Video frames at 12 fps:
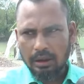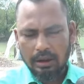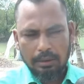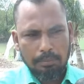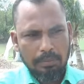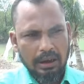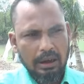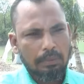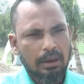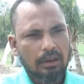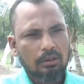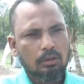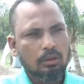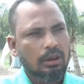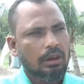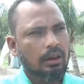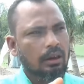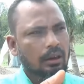এই বেরিবাদ
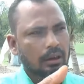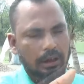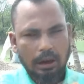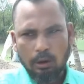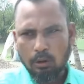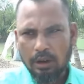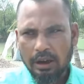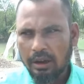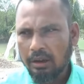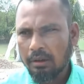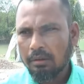যদি ঢেউয়ে